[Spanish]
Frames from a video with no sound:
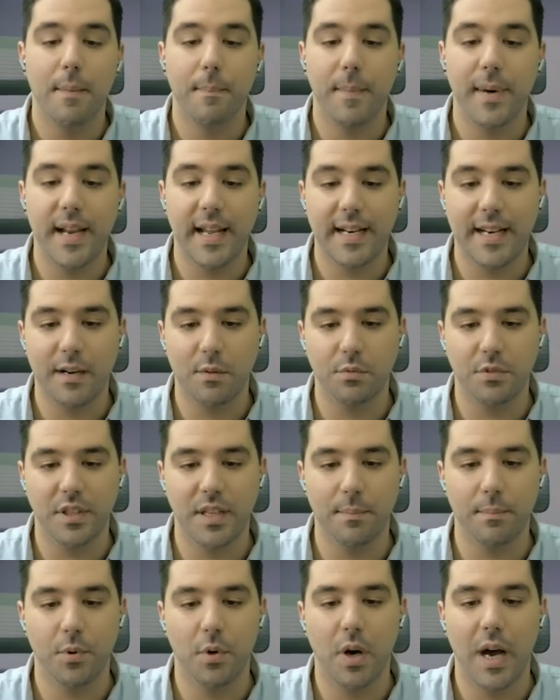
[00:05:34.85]
van a ganar un
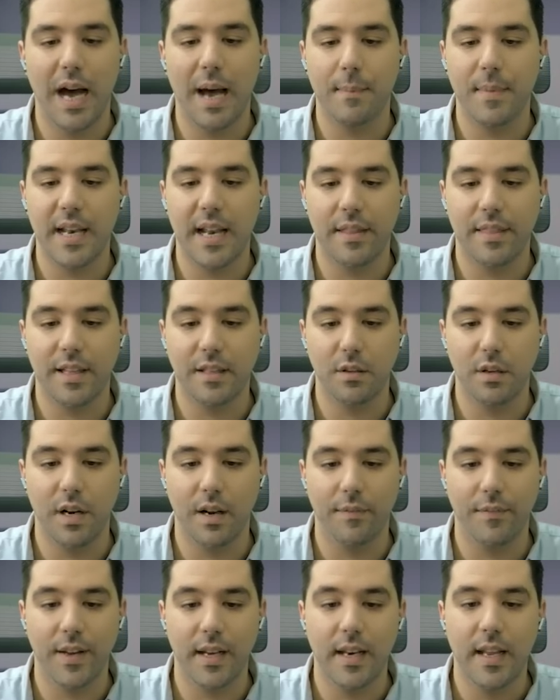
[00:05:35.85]
tiempo amenazando el
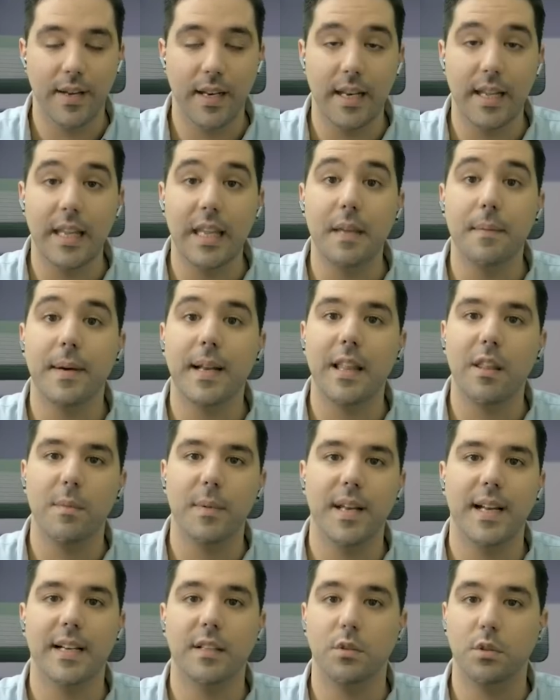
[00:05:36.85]
alfil y van a
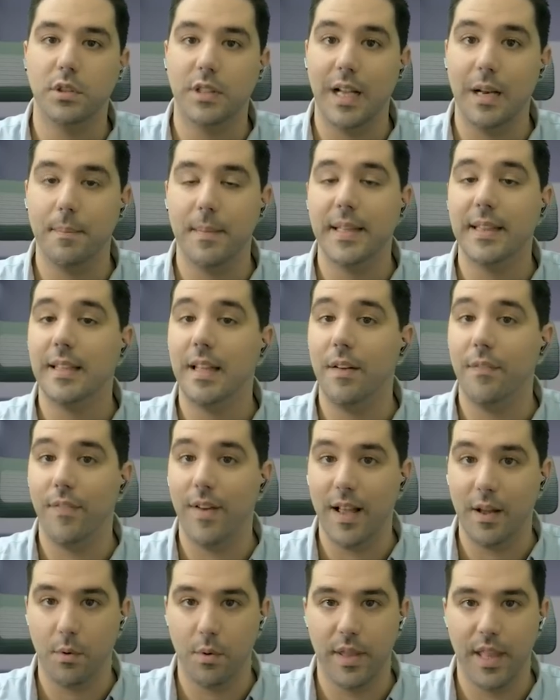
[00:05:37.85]
dominar totalmente el
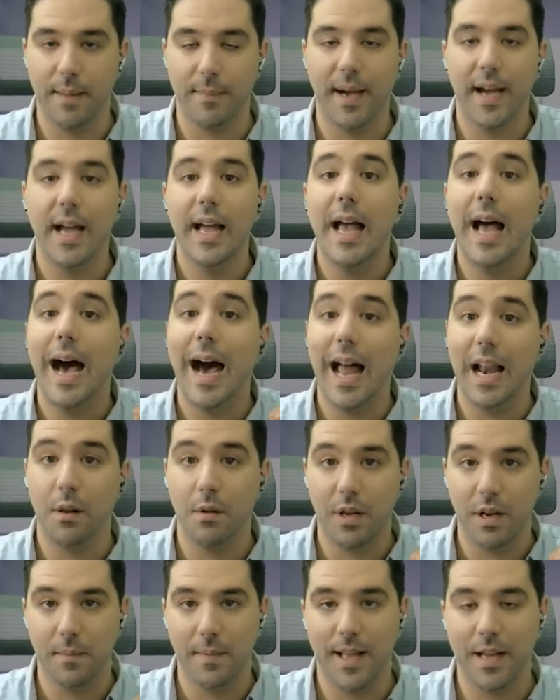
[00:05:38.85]
flanco de dama, algo
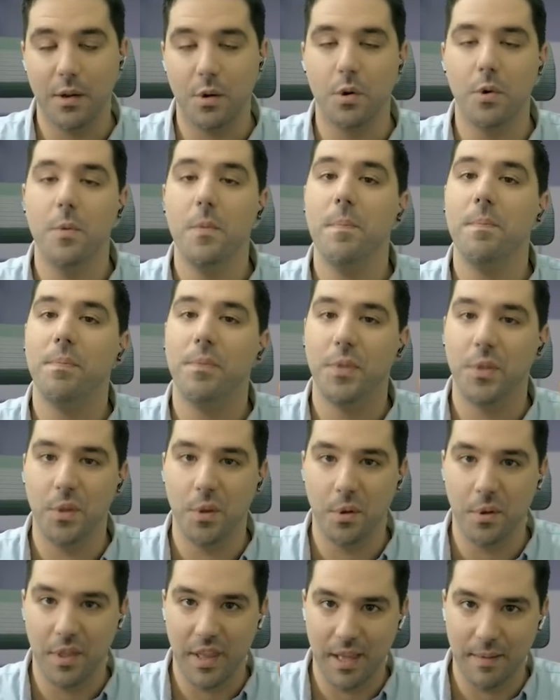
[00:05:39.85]
que el blanco
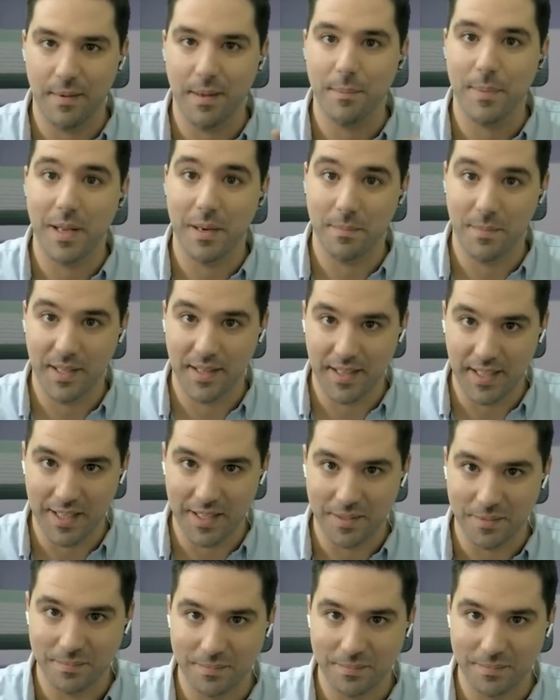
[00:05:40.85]
no debe permitir.